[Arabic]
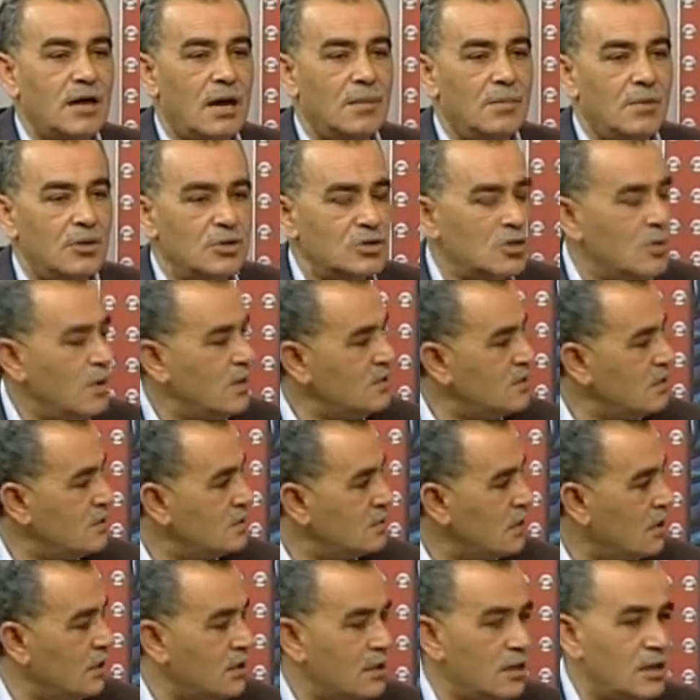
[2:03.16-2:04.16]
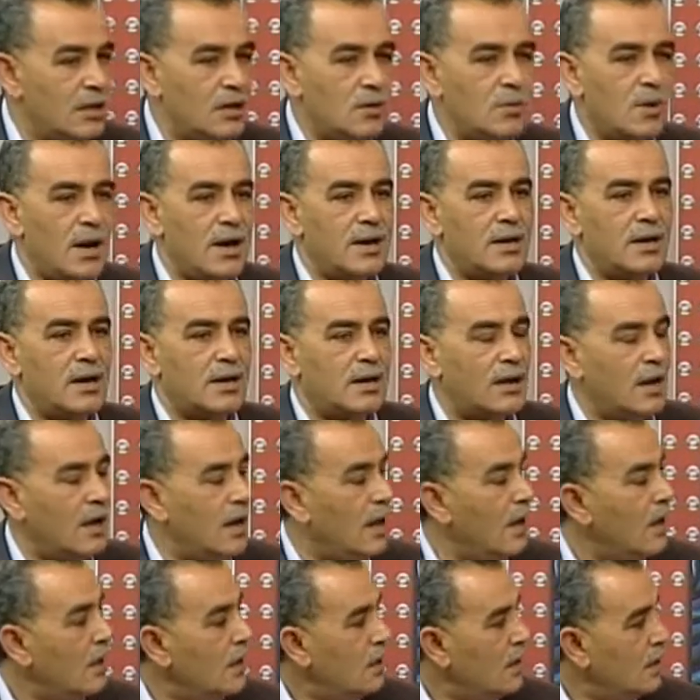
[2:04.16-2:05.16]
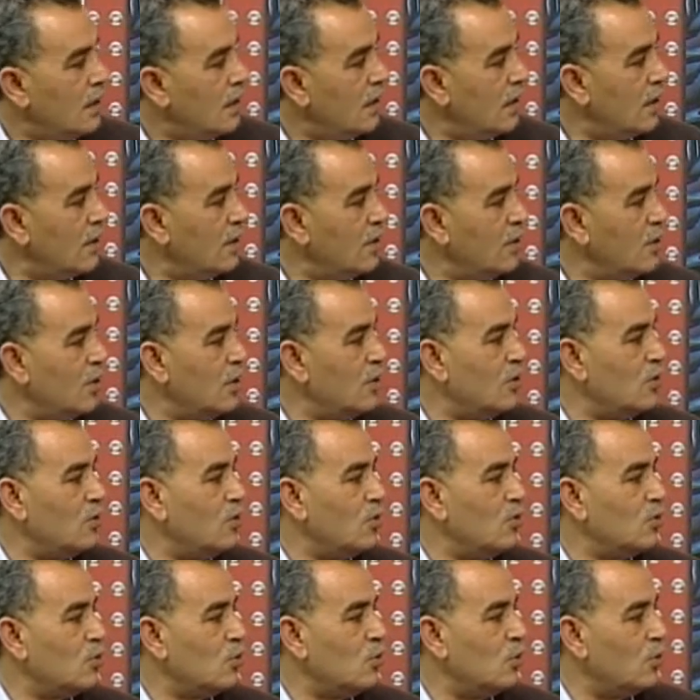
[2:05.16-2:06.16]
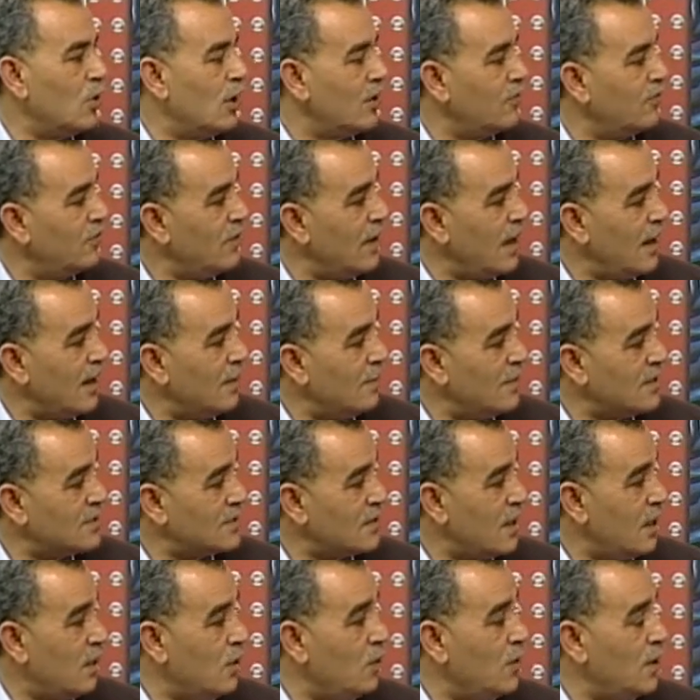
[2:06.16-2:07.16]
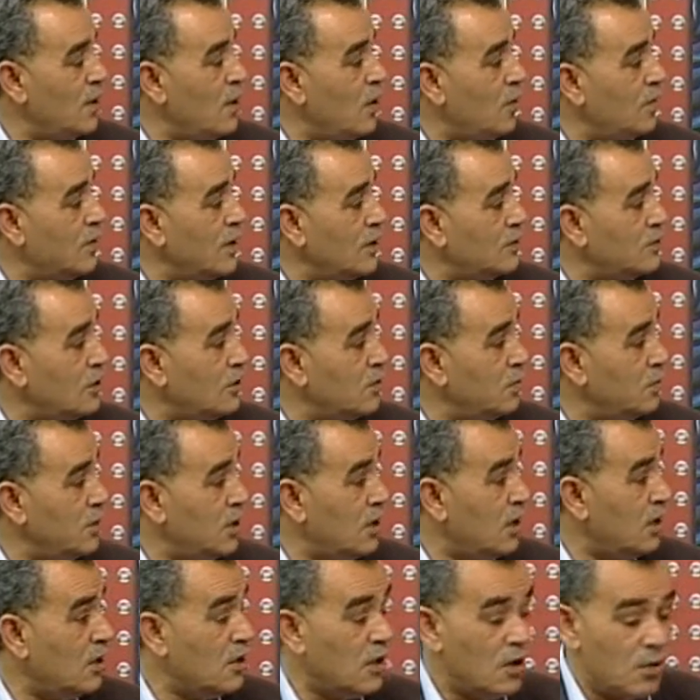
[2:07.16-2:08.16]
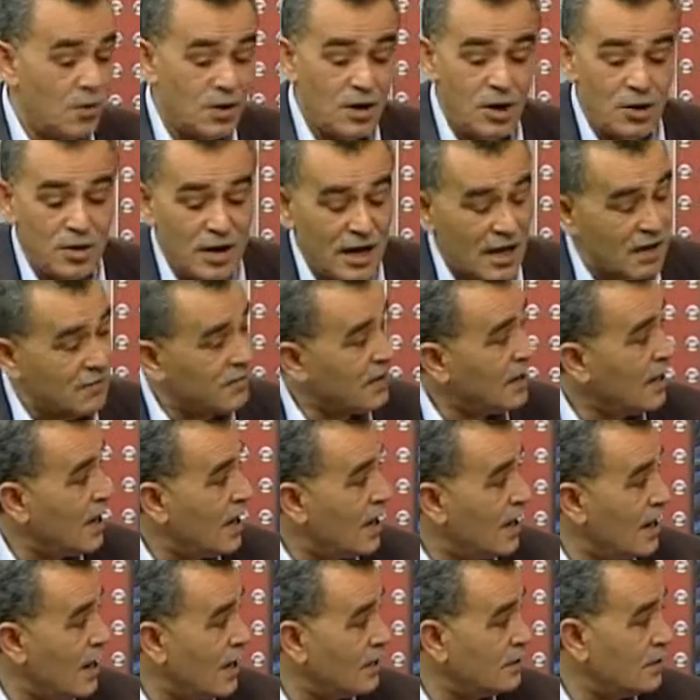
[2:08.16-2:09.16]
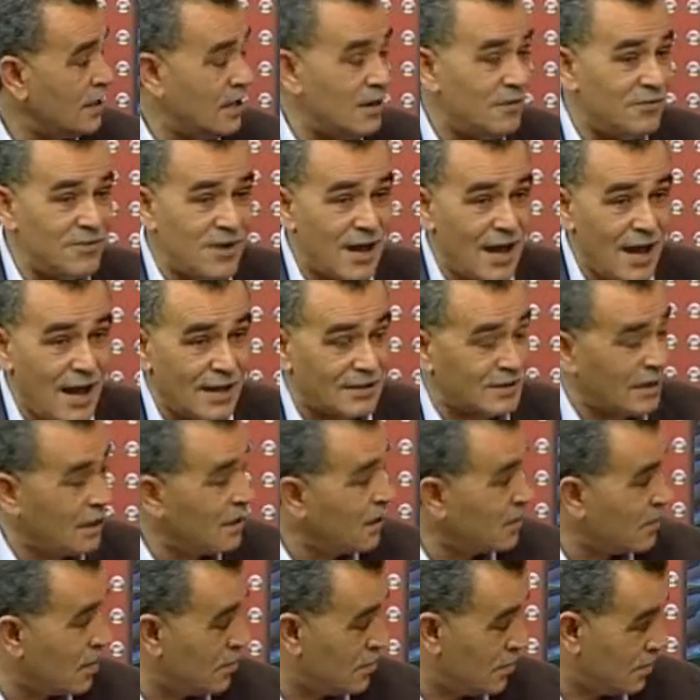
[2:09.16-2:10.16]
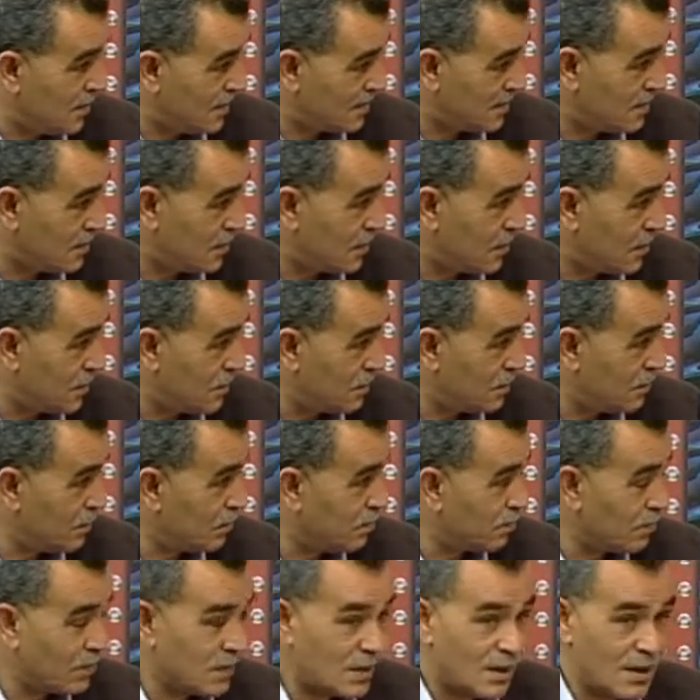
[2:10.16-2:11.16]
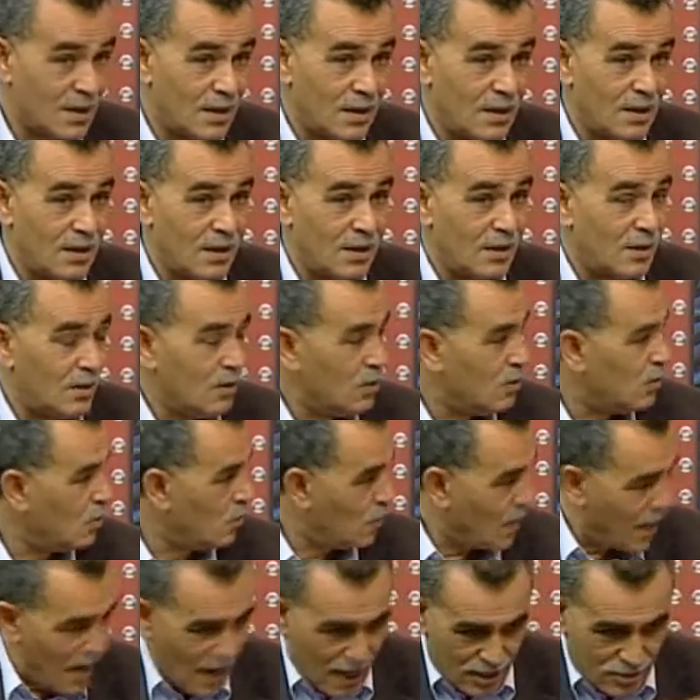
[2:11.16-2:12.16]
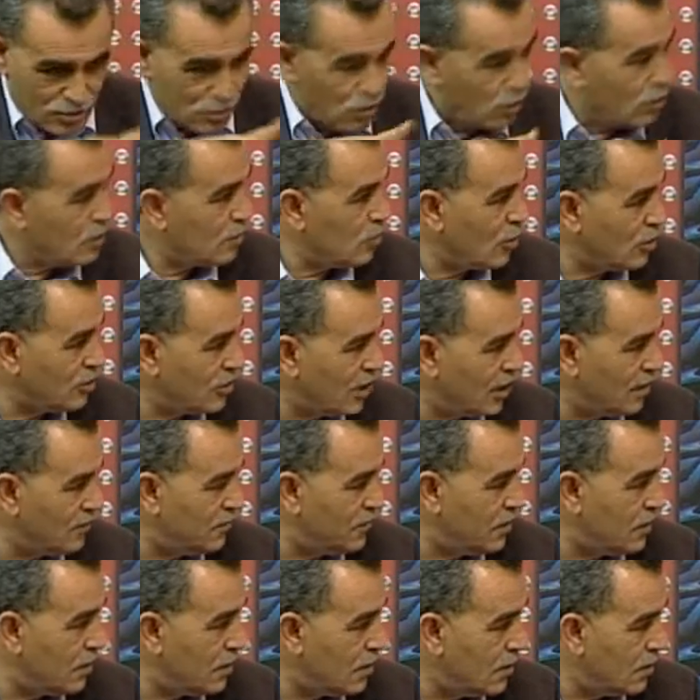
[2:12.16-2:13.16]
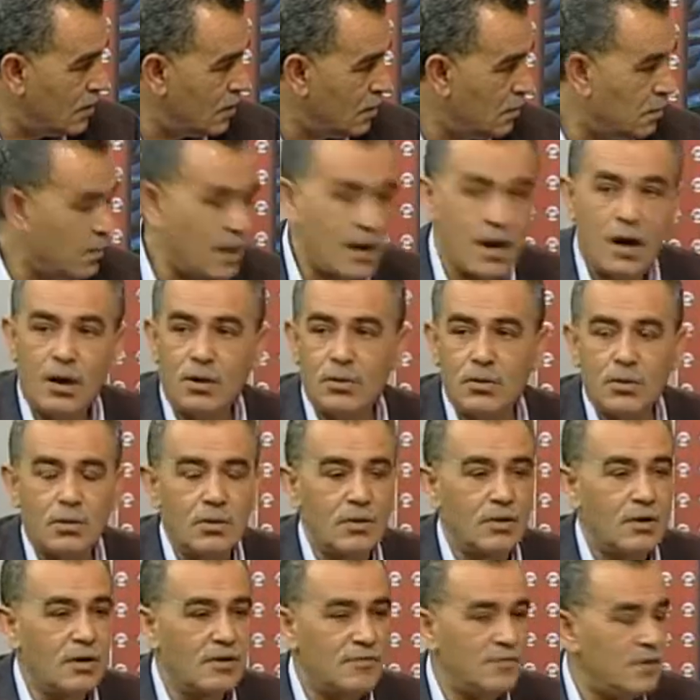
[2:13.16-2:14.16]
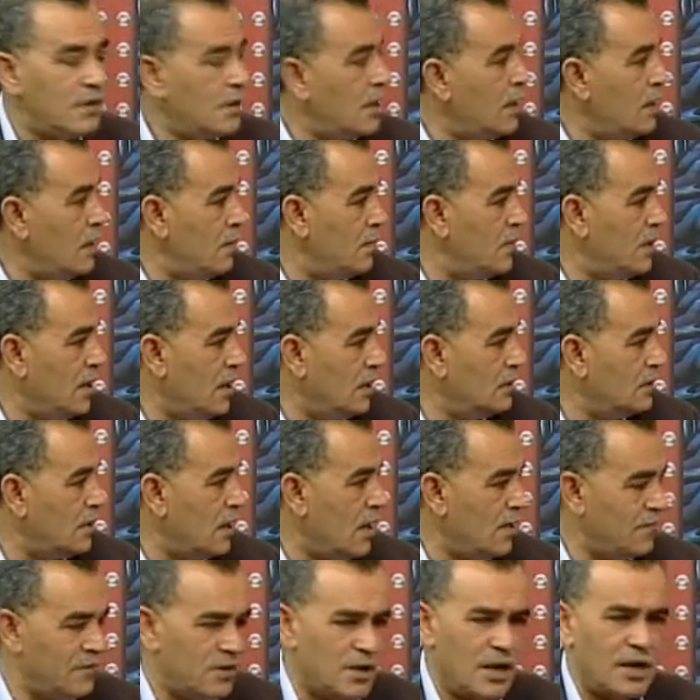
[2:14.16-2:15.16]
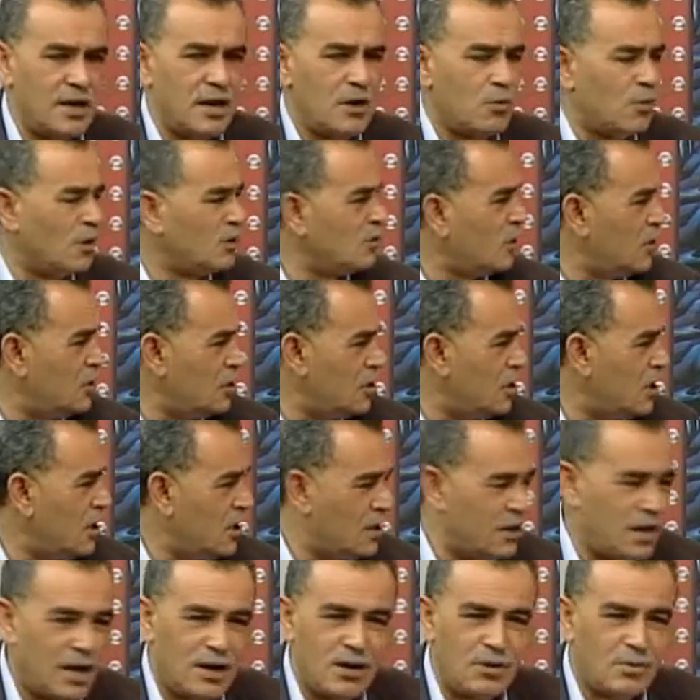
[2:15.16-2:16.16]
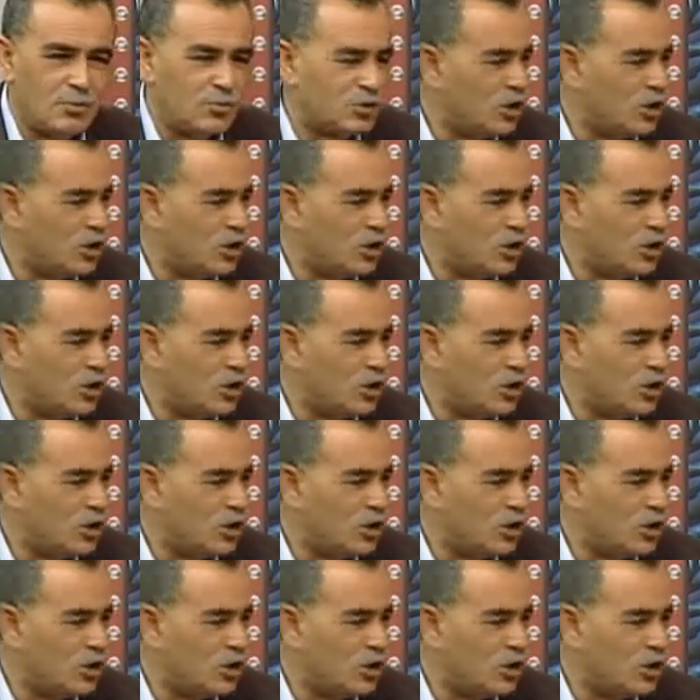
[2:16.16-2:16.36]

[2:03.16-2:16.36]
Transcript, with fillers: تحمل جواز اسرائيلي وانك انه ظهورك في المسرح هو نوع من التطبيع ونحن نعرف عن حالات اللي فيها حتى النظام المصري واذرعه المختلفه منعوا فنانين من عندنا فنانين وطنيين يعني